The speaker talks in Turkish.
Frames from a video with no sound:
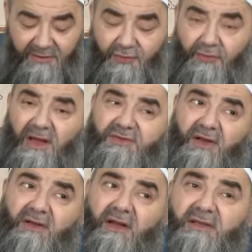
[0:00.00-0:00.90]
Resulullah
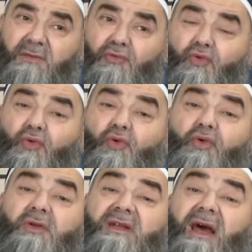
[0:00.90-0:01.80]
sallallahu aleyhi ve sellem
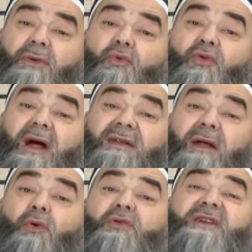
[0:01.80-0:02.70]
ruhunu diğer
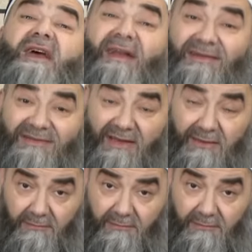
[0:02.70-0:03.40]
ruhlardan önce yarattı.